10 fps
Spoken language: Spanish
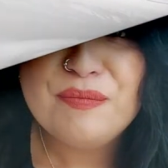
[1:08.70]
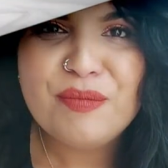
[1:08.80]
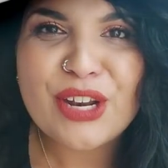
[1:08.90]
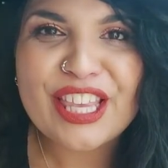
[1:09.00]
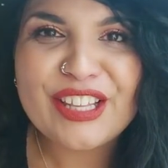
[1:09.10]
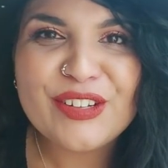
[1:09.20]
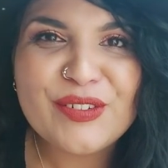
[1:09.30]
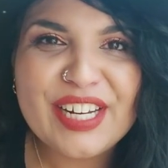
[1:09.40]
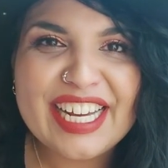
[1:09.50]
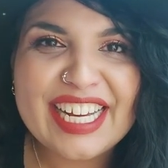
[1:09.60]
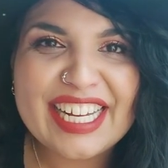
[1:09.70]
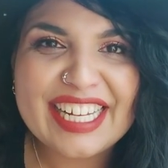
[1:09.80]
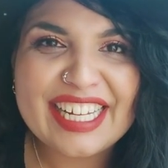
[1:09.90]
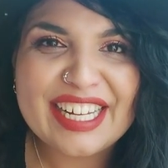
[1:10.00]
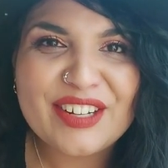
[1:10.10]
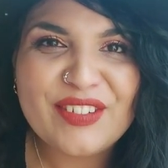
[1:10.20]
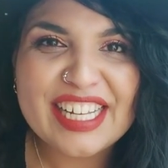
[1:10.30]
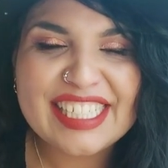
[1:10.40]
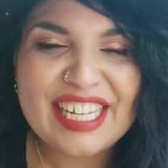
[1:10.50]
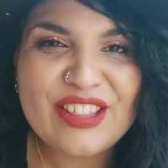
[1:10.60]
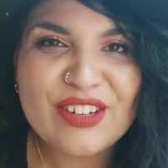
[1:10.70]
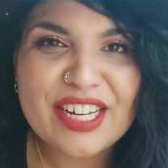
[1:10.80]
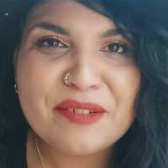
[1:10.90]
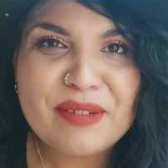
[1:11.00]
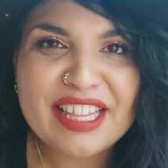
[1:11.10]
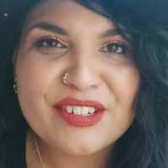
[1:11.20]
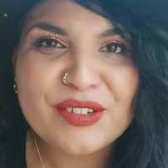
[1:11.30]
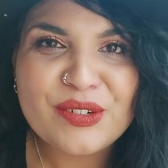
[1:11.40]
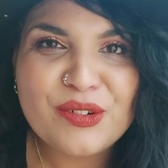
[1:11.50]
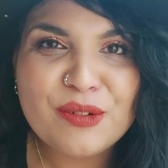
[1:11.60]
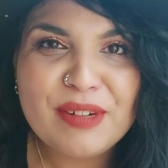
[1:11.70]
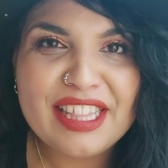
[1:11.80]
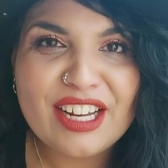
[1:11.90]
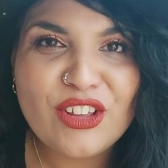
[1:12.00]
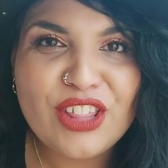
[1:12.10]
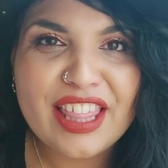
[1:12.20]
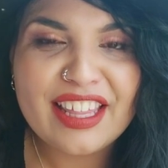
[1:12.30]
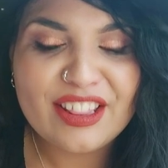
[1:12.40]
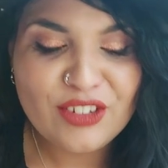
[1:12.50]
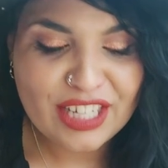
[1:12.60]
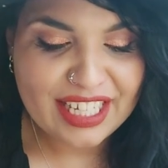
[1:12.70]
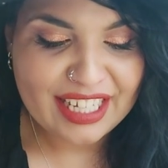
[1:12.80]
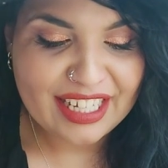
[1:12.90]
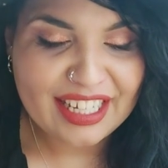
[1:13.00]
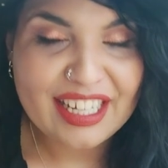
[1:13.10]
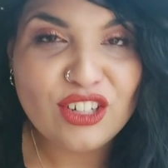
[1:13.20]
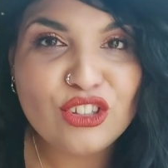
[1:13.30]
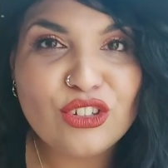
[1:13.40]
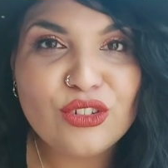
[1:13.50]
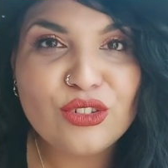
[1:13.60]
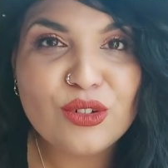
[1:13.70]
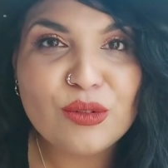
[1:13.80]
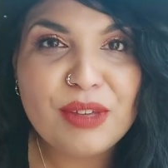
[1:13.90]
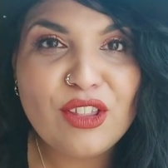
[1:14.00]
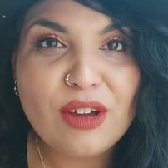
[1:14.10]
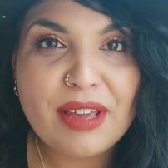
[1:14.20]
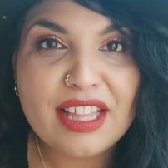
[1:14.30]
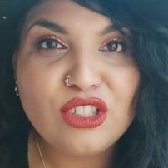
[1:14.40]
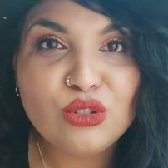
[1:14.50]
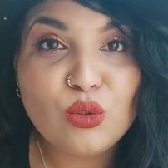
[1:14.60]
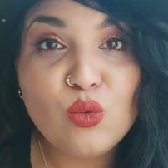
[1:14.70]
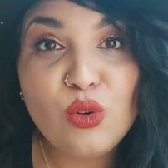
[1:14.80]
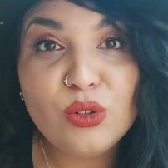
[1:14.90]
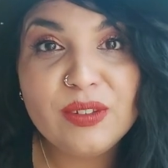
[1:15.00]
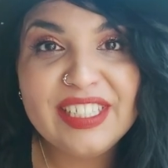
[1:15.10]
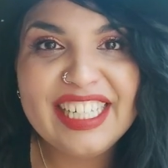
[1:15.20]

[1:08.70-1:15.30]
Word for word: Por cierto, una, seguidora me dejó un comentario diciendo que en otro vídeo había dicho culo